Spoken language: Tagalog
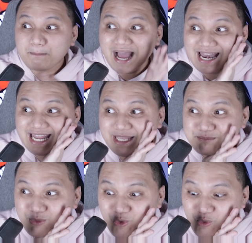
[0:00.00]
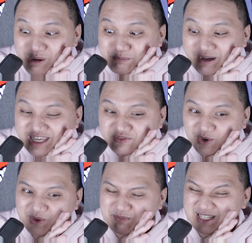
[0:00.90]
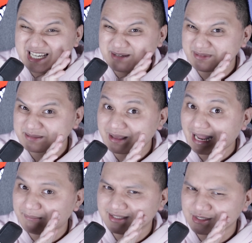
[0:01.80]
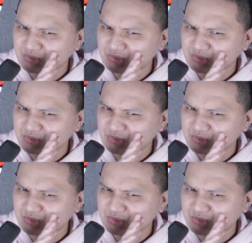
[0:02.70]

malay mo magpag-giveaway pa siya ng mas marami.